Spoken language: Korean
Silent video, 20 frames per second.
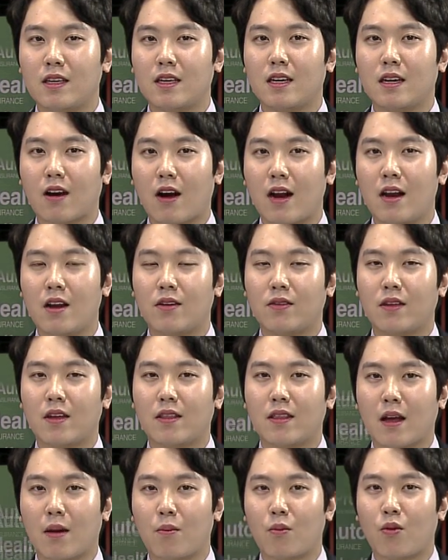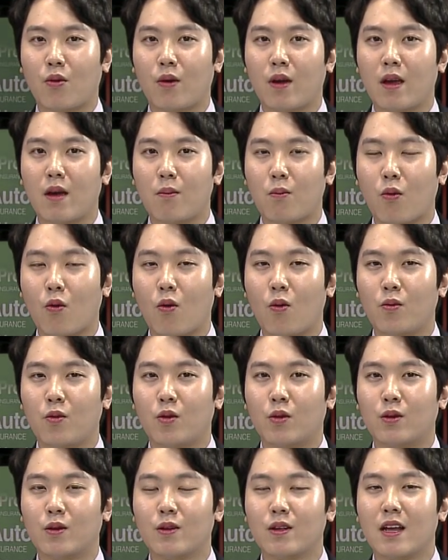이 관련된 담보의
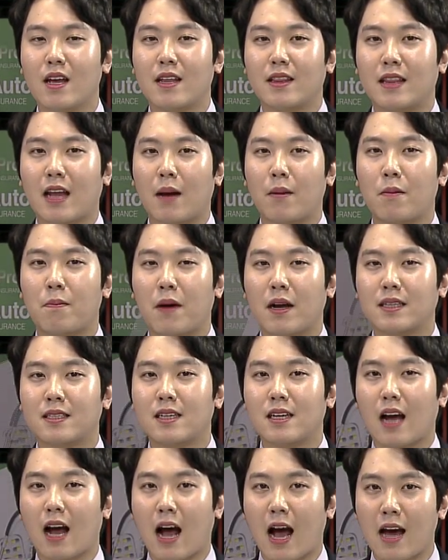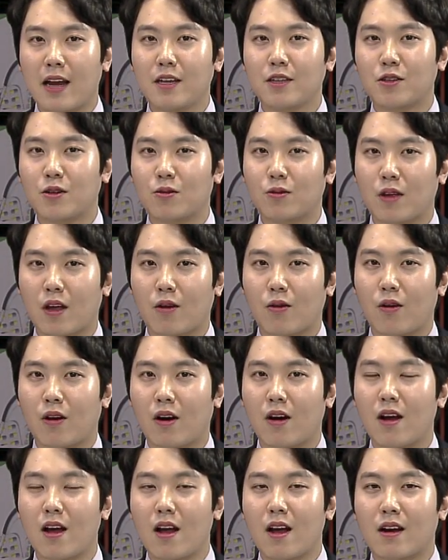보험료는 납입하지 않으셔도
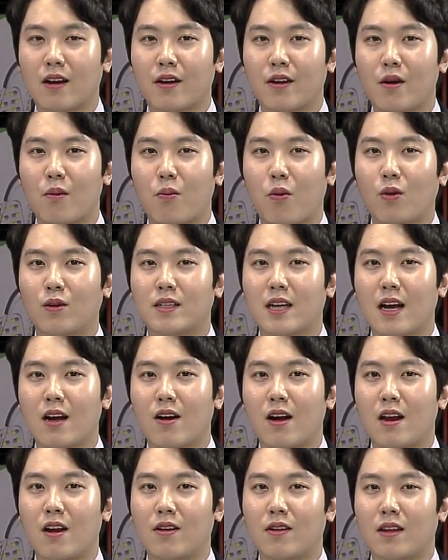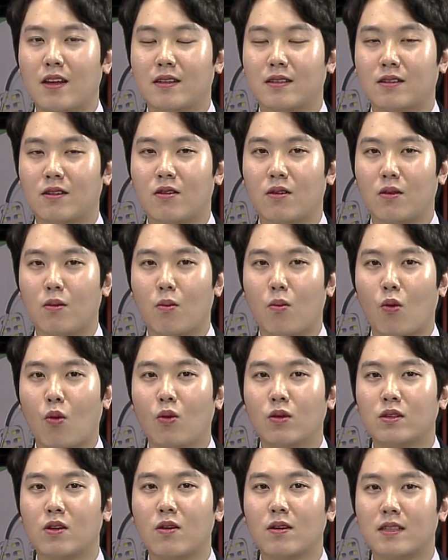되고요. 그리고 보상 관련해선
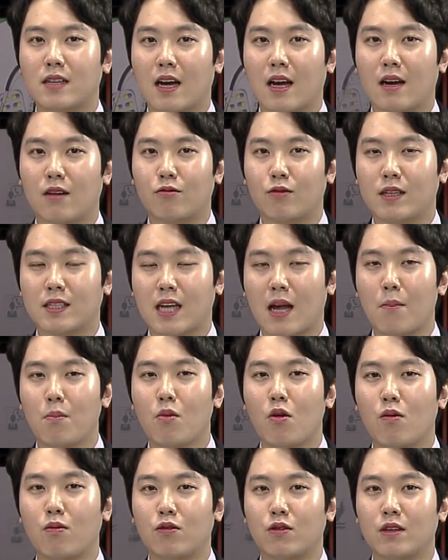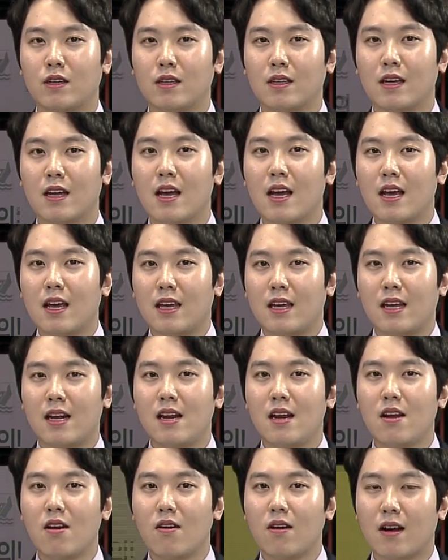모성자 우리 산모분은
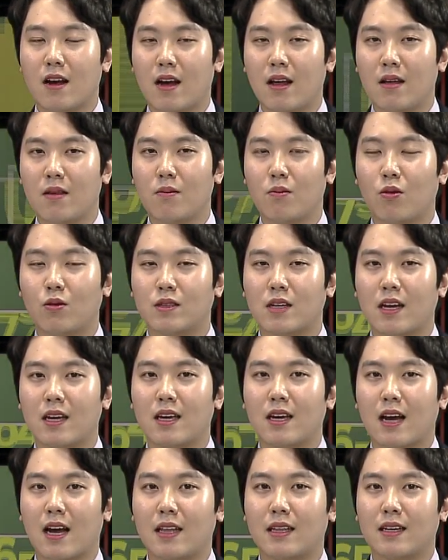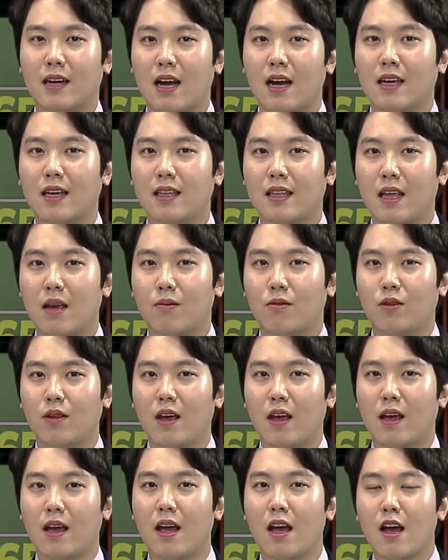1년간 보상이 가능하기
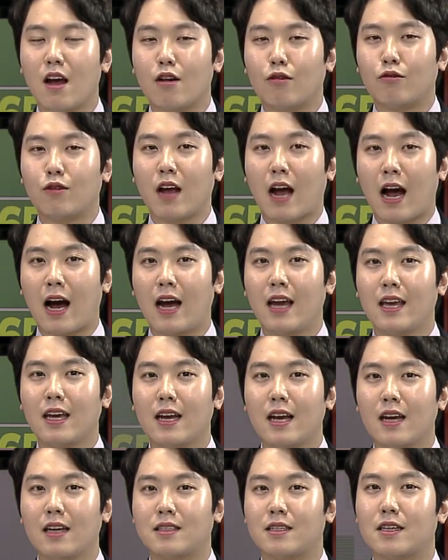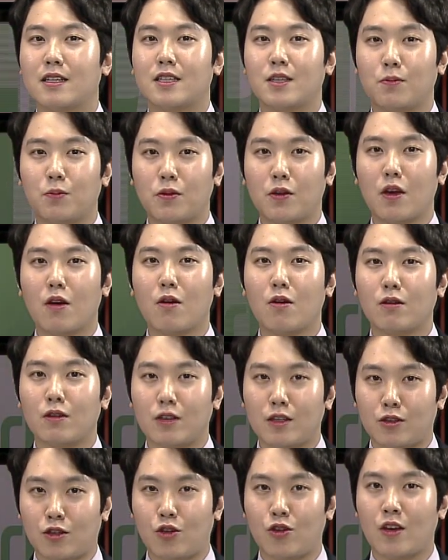때문에 음. 우리 아이가 이제 10개월
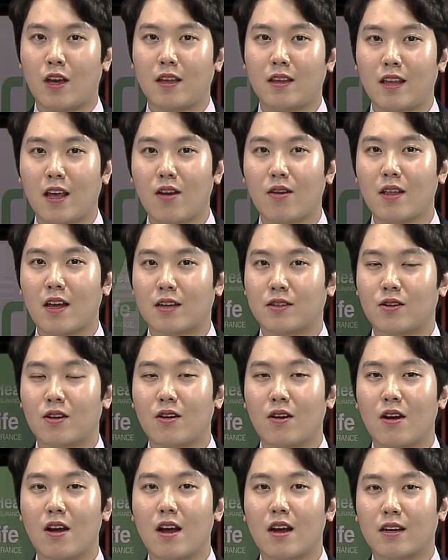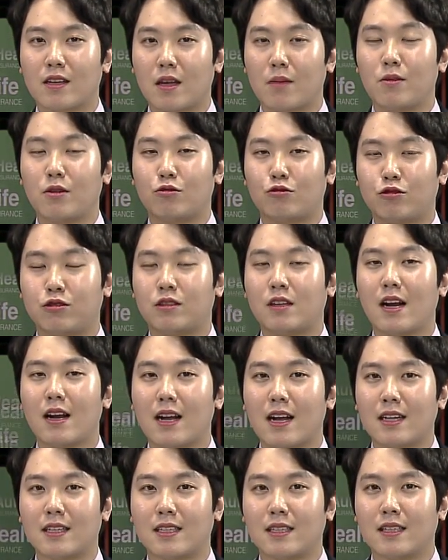뒤에 태어나죠. 그다음에 두
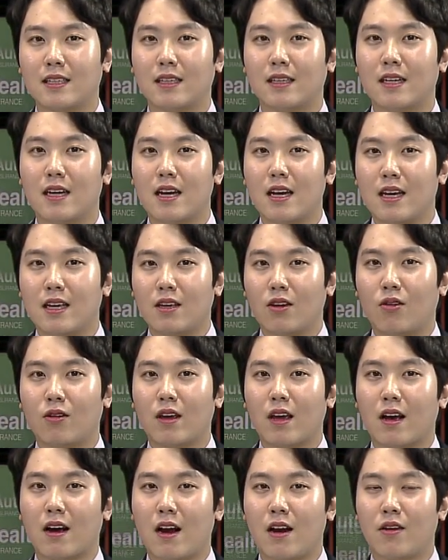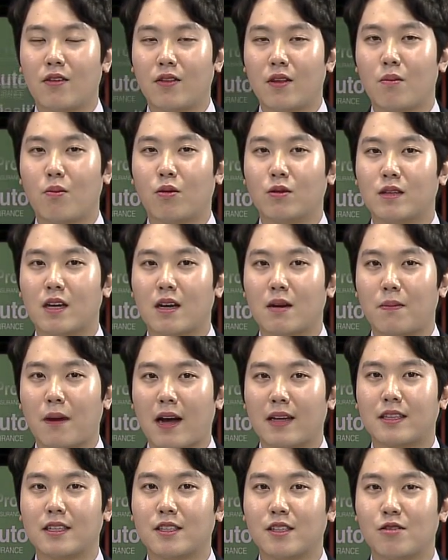달까지는 여기에 관련된 보상을
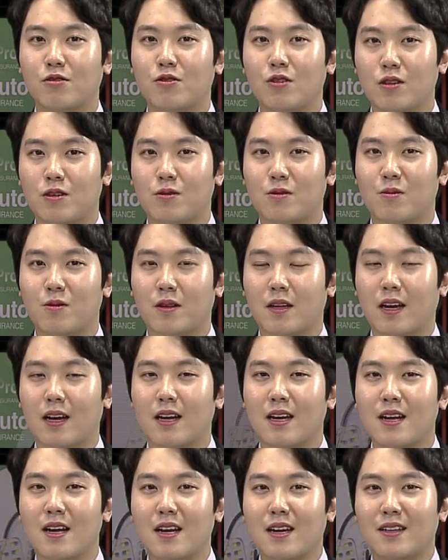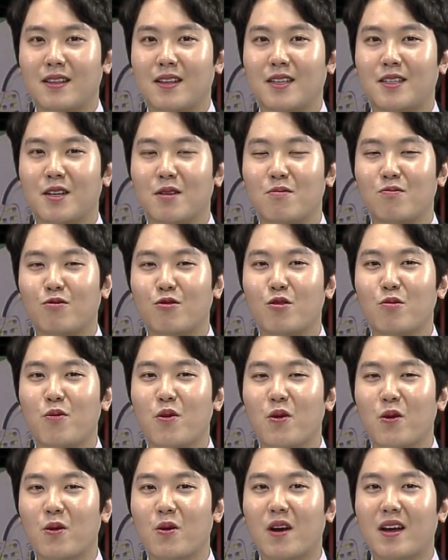받으실 수 있습니다. 근데 지금
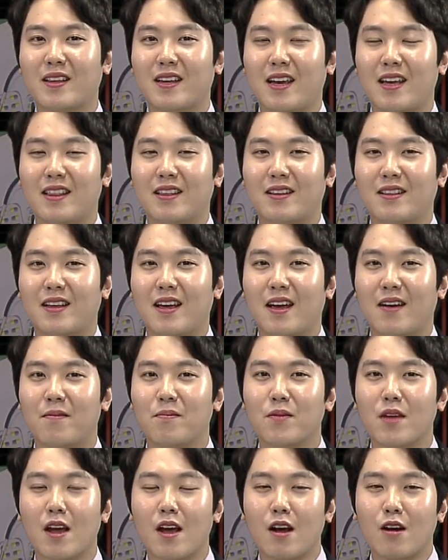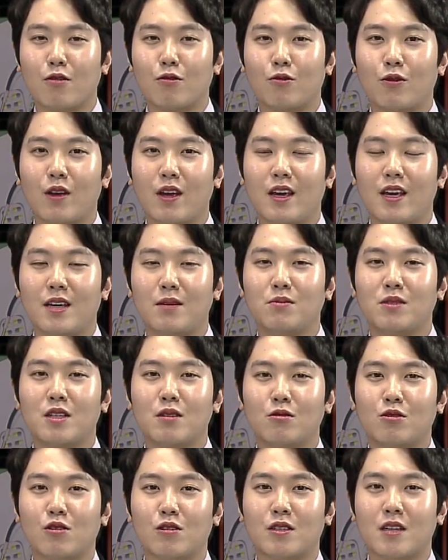물음표가 돼 있는데 우리
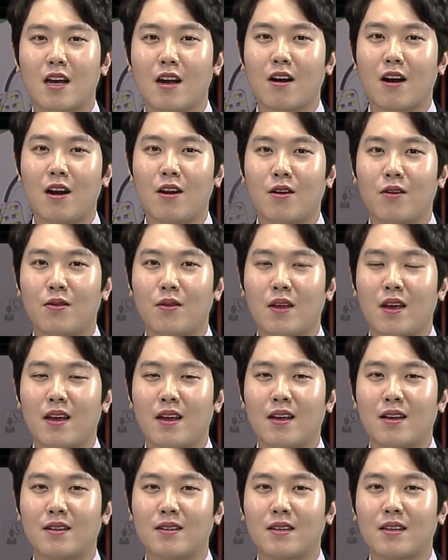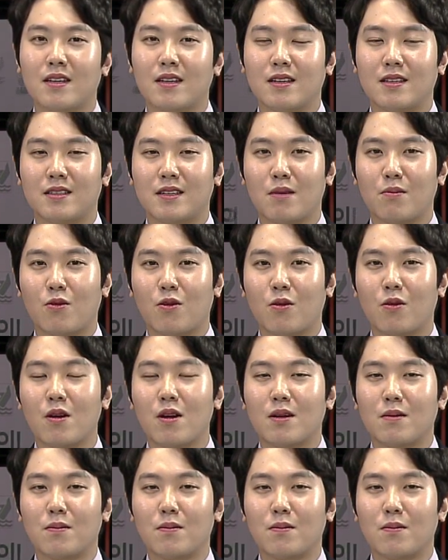임신 출산 관련된 이제 뭐